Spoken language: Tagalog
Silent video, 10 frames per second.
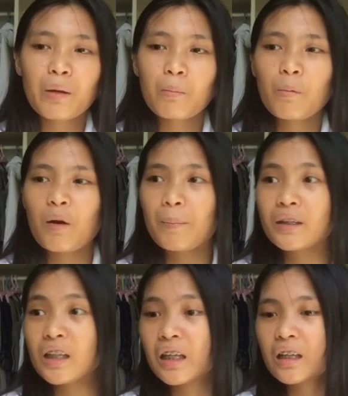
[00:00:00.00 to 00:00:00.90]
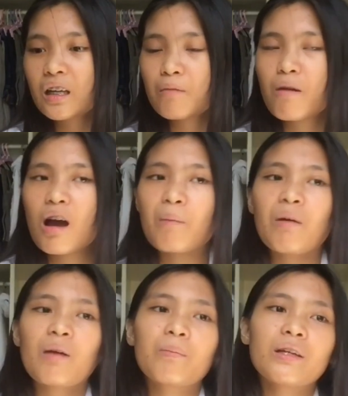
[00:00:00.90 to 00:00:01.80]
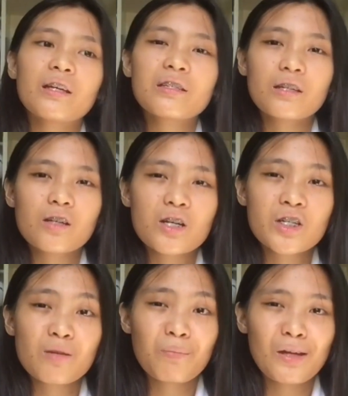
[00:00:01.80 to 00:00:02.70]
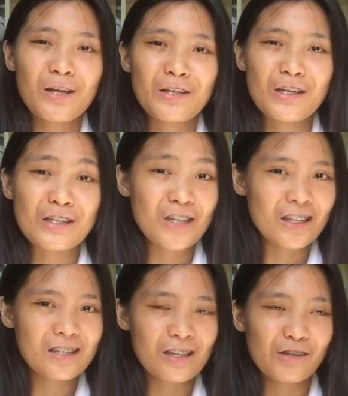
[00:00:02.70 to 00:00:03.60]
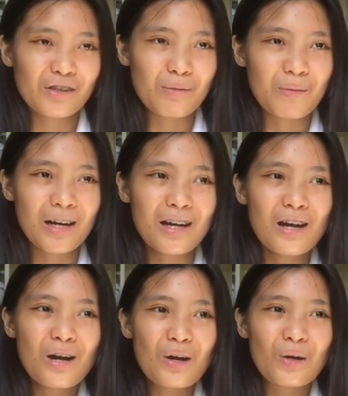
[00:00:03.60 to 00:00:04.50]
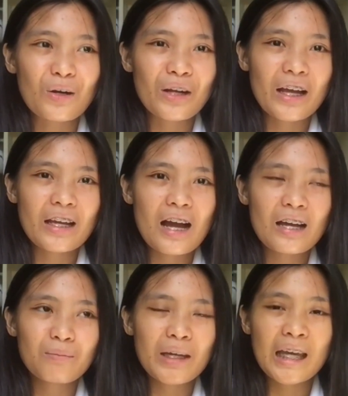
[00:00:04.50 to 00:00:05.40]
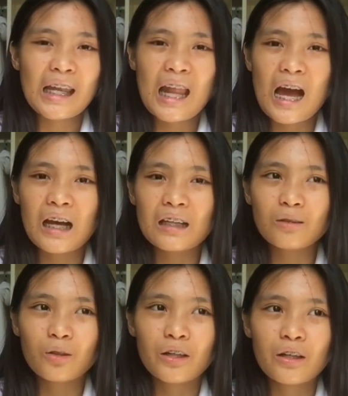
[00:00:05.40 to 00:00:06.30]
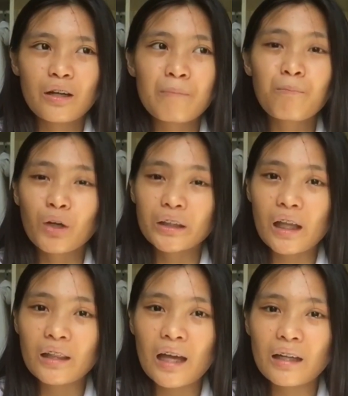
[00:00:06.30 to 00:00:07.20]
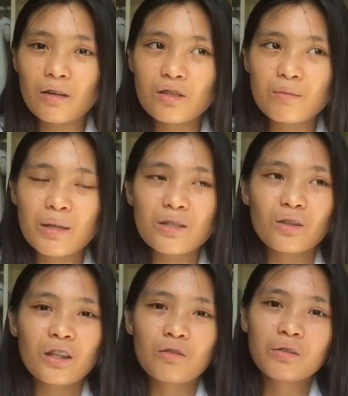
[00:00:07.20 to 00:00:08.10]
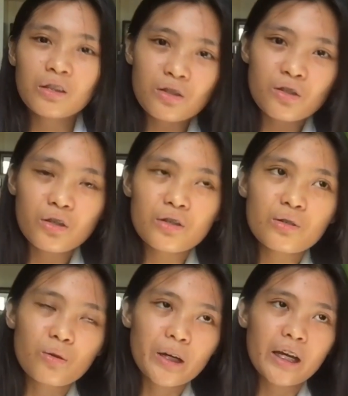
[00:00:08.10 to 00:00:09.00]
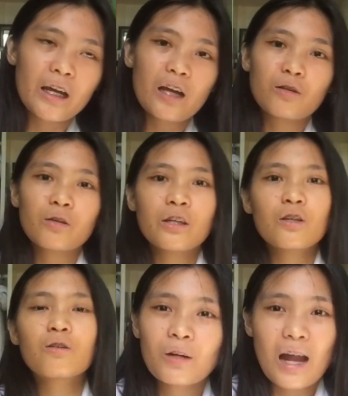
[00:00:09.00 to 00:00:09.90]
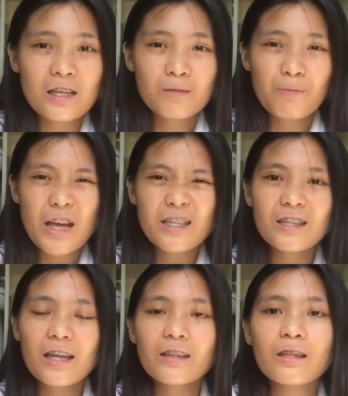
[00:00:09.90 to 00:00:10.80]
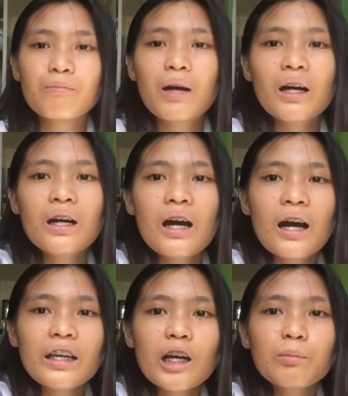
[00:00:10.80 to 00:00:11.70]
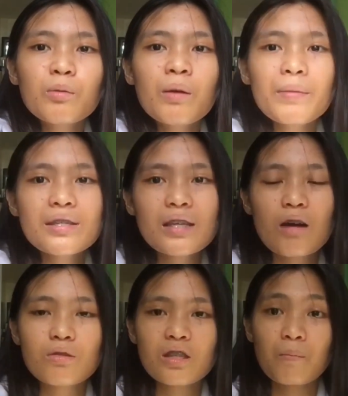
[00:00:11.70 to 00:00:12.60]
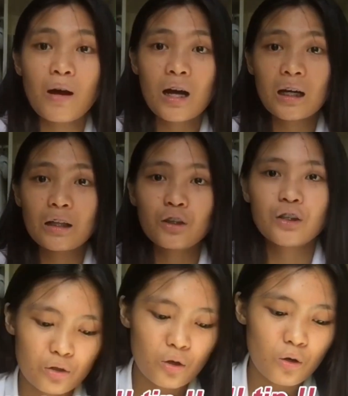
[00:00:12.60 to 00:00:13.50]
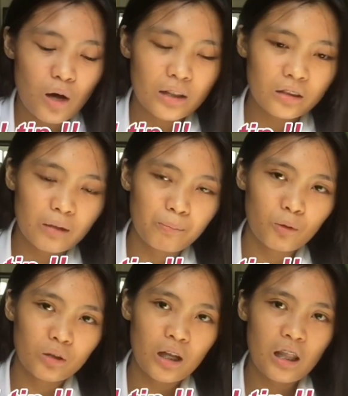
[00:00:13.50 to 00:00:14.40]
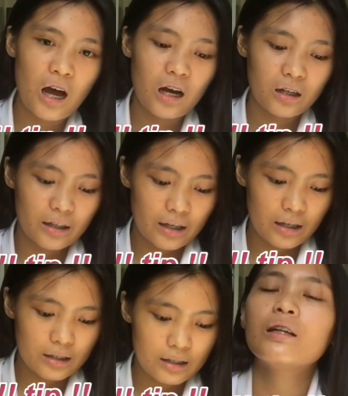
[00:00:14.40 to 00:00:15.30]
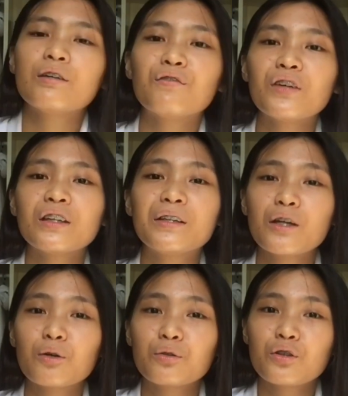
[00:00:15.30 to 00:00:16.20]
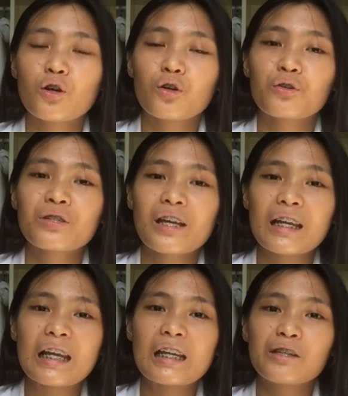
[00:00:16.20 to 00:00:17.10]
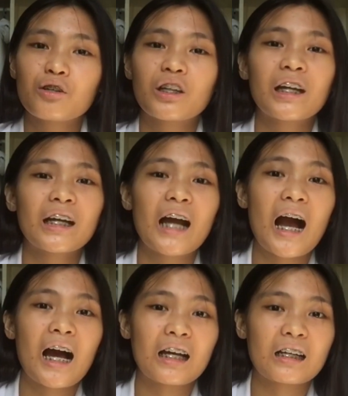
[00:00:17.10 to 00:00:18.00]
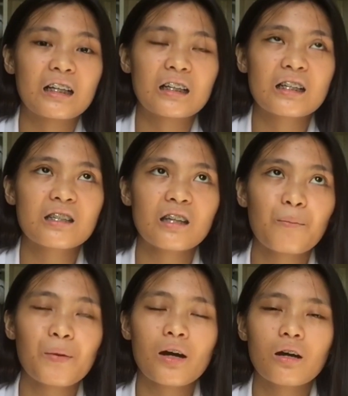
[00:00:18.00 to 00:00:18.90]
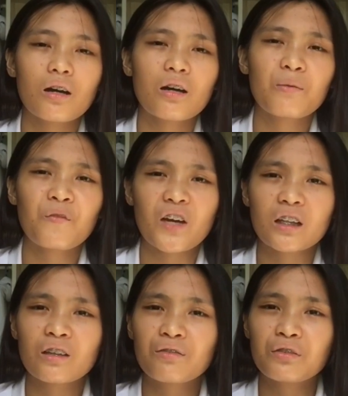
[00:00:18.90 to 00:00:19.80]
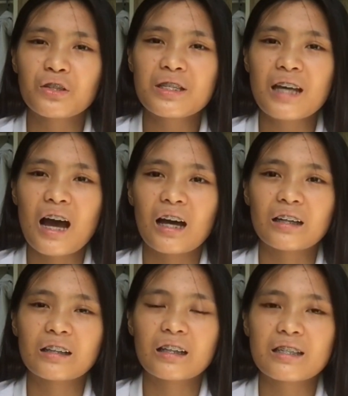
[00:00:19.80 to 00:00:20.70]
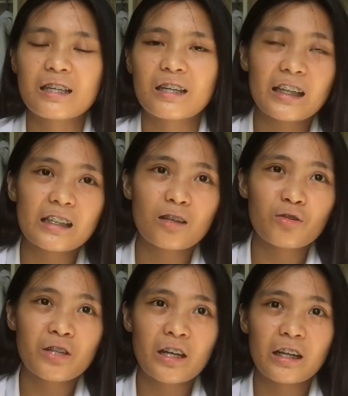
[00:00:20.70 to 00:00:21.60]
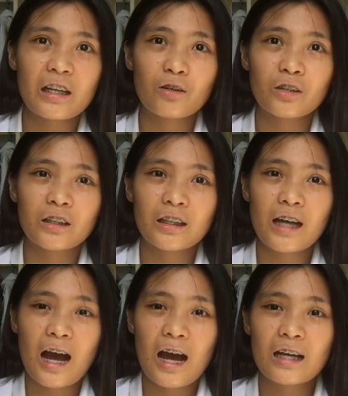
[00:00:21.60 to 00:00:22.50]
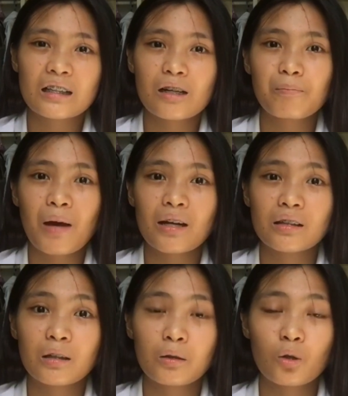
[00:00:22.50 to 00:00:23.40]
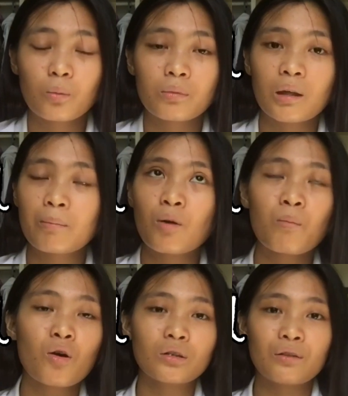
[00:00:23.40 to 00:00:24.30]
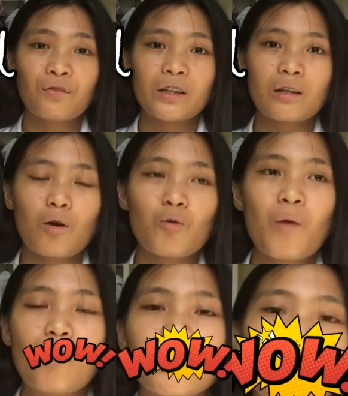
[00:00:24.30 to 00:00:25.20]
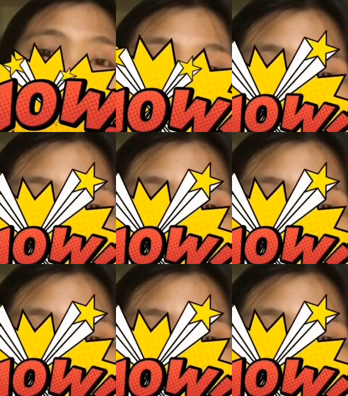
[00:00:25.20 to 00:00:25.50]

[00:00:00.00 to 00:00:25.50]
Siyempre, mapapatingin ka, baka mamaya si crush na pala yung nag-chat sa'yo, ba diba? Or kaya ay may kailangan or important announcement yung iyong teachers or kaya yung iyong class president, ba diba? Ayaw mo ma-miss out sa mga ganun. So, ang tip ko na lang is, i-video nyo yung sarili nyo na nag-aaral. Kasi napaka-effective nun sa akin. Kasi, kita ko sarili ko na nag-aaral, parang nanonood na namomotivate ako, wow, na